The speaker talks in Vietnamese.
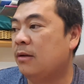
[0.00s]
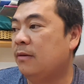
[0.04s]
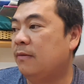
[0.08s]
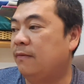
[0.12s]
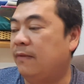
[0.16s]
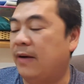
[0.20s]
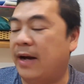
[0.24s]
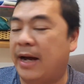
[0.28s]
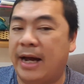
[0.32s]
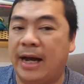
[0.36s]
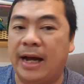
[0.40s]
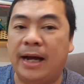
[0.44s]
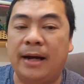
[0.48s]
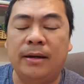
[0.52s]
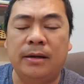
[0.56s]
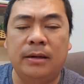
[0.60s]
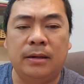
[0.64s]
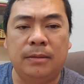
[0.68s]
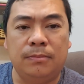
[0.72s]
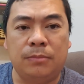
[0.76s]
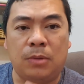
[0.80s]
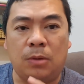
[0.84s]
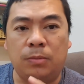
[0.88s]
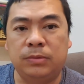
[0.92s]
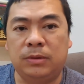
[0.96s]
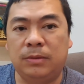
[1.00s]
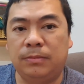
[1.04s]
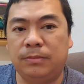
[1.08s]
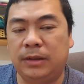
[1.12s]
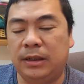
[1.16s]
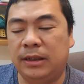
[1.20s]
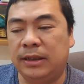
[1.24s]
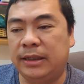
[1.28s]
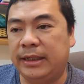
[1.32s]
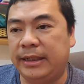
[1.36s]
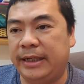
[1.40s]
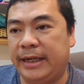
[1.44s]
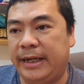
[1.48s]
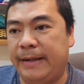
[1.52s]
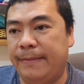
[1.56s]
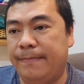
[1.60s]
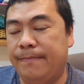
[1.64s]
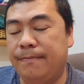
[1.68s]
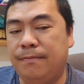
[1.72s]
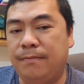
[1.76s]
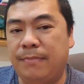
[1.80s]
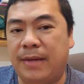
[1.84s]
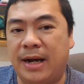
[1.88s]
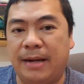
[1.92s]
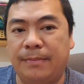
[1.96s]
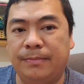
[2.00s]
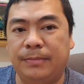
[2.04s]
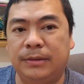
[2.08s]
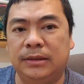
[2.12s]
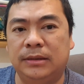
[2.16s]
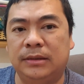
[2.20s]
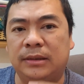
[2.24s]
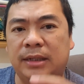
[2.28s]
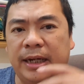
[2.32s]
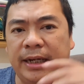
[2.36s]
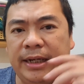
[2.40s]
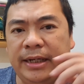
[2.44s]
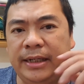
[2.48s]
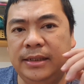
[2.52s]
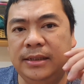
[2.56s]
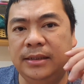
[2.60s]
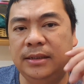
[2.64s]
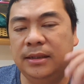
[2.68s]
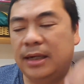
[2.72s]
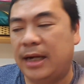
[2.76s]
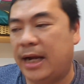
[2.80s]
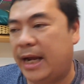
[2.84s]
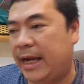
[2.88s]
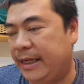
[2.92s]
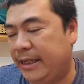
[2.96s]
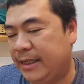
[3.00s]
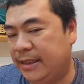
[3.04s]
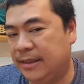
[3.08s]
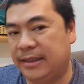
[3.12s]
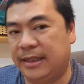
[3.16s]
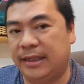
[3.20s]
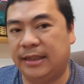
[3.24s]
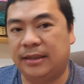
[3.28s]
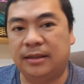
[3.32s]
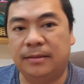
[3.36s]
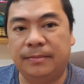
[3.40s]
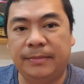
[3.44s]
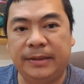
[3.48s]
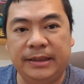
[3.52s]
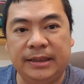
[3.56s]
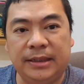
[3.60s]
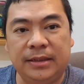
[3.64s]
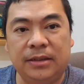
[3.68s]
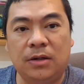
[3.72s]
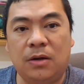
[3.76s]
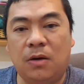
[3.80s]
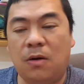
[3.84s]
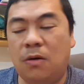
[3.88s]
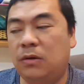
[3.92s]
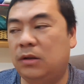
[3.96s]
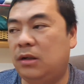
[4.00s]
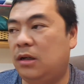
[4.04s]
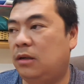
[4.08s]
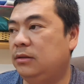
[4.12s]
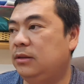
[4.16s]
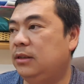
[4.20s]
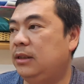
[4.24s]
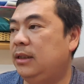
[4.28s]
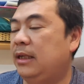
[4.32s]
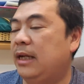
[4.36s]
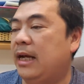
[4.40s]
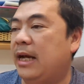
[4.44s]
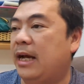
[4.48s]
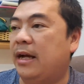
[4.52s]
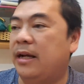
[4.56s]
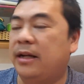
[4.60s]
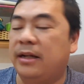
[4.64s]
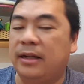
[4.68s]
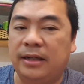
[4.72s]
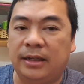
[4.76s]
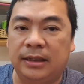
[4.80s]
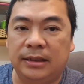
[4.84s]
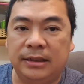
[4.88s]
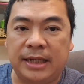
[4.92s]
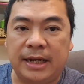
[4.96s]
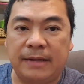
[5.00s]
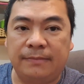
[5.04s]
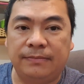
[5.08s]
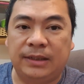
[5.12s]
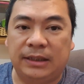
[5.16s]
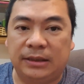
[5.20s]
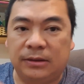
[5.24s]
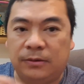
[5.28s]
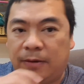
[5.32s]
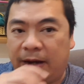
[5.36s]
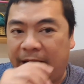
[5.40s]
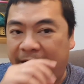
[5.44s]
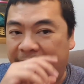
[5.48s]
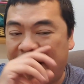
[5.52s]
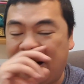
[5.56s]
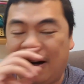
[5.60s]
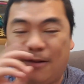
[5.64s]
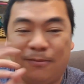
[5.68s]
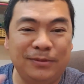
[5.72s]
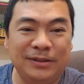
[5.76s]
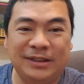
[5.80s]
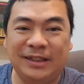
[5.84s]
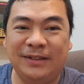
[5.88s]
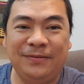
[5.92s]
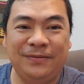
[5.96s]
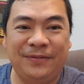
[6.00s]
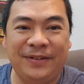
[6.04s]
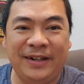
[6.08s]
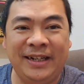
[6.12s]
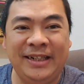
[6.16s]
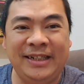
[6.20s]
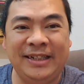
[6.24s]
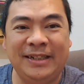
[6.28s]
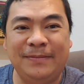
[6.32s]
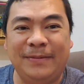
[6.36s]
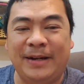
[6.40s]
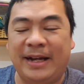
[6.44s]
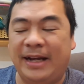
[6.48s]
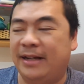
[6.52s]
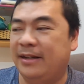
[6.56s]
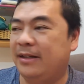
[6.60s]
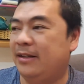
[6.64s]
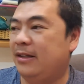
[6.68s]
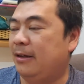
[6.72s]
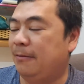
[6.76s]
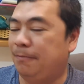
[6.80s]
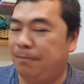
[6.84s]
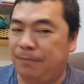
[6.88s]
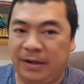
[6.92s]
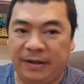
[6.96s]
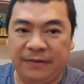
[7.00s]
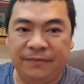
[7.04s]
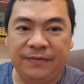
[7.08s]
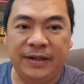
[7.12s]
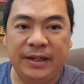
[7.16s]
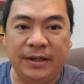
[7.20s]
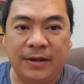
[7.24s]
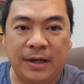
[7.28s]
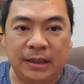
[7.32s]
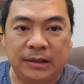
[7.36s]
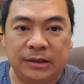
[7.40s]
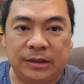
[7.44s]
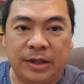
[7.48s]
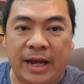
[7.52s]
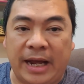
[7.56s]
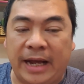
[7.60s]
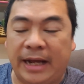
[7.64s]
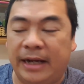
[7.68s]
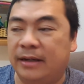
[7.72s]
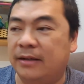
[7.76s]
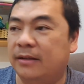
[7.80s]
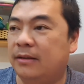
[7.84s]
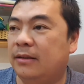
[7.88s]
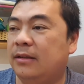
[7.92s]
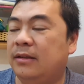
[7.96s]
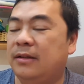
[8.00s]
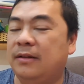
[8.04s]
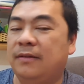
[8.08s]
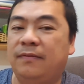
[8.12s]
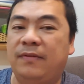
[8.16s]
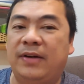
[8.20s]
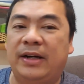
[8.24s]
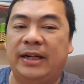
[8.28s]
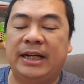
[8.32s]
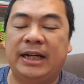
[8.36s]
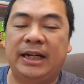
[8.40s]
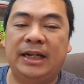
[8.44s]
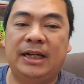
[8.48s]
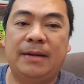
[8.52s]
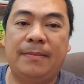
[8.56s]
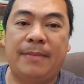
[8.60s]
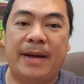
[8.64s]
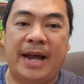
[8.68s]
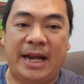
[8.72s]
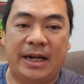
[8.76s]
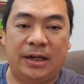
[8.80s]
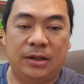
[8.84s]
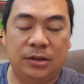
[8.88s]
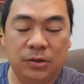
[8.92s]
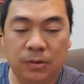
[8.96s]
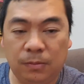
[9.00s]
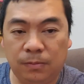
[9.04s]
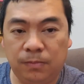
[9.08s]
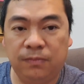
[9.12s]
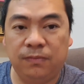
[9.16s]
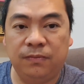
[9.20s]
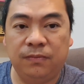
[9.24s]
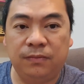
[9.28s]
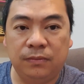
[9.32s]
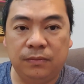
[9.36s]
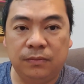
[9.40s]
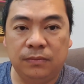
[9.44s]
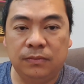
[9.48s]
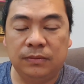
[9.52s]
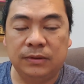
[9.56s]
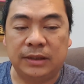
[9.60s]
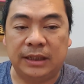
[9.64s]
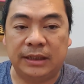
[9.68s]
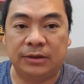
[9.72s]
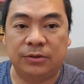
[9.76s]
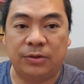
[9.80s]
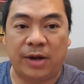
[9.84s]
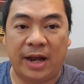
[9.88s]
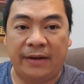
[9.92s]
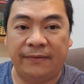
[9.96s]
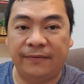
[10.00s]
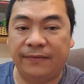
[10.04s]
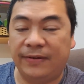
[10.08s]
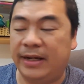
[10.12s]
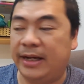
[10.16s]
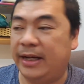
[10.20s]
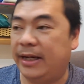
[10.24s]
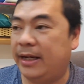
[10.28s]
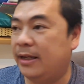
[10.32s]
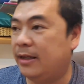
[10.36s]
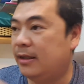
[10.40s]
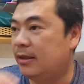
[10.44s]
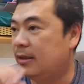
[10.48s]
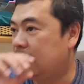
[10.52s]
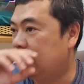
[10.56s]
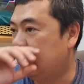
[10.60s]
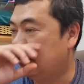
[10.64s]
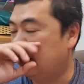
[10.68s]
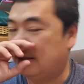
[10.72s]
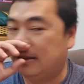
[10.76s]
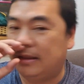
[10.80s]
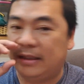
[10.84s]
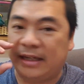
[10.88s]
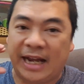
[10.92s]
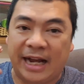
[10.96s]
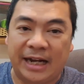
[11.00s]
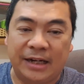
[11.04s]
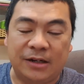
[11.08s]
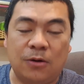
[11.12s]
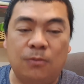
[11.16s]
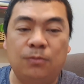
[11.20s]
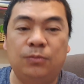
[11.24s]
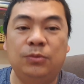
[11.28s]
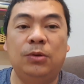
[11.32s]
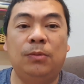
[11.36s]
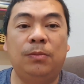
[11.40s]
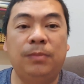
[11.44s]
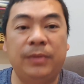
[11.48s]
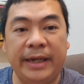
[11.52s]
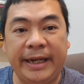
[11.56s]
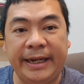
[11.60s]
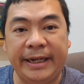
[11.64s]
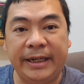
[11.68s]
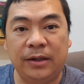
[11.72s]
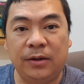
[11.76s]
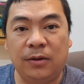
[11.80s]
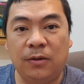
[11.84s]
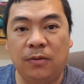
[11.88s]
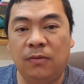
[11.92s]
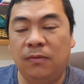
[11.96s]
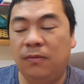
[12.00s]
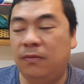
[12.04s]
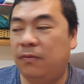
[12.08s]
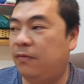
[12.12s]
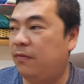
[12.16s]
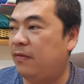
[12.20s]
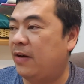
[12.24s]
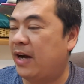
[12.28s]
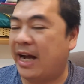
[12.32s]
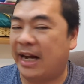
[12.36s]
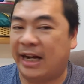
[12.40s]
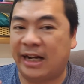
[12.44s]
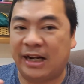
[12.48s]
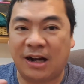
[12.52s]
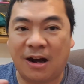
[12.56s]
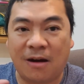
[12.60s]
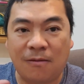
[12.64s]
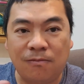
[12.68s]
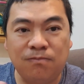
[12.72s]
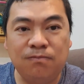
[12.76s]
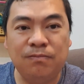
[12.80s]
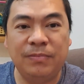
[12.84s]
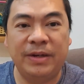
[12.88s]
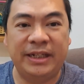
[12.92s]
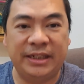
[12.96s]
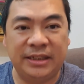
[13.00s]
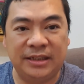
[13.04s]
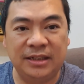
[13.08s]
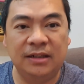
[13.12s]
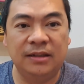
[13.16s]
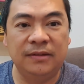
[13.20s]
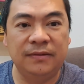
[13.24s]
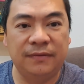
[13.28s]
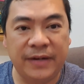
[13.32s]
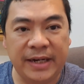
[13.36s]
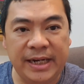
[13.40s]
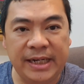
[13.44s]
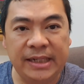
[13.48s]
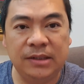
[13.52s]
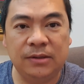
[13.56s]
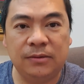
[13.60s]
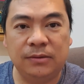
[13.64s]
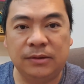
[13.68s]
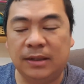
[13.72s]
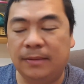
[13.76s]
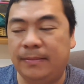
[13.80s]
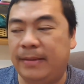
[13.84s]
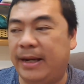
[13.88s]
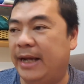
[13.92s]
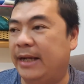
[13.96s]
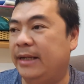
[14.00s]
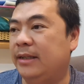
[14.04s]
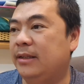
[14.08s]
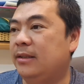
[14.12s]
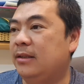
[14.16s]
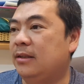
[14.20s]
Và một trong những cái điểm mà mình thấy rất hay ở sàn Remitano đó chính là thêm thanh khoản không có tính phí các bạn, miễn phí hoàn toàn, và khi các bạn rút thanh khoản về là cũng rút liền luôn và không bị trừ phí luôn các bạn.